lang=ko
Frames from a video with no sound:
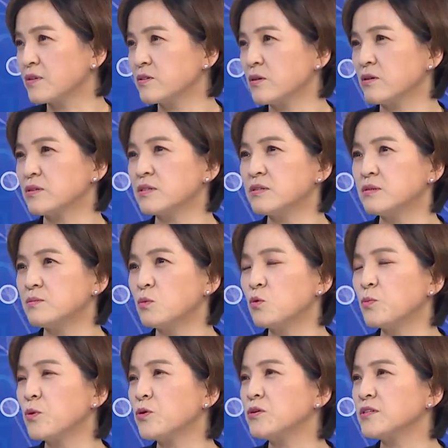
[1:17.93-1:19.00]
그래서 그
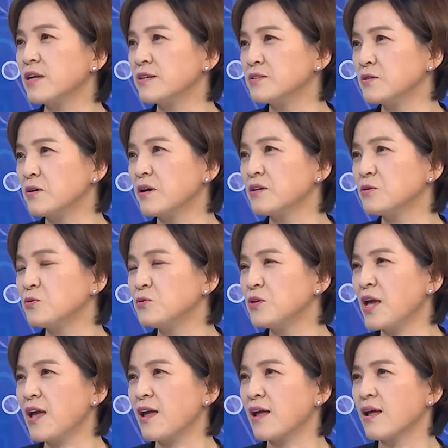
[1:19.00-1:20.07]
목표를 달성한
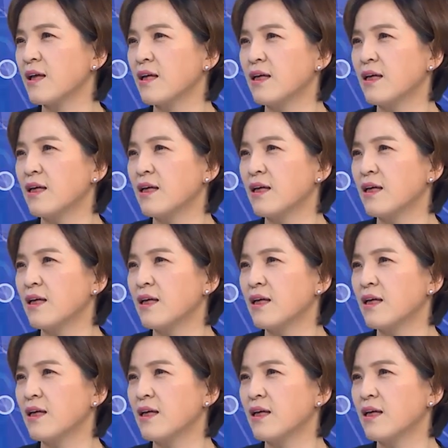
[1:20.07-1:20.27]
후에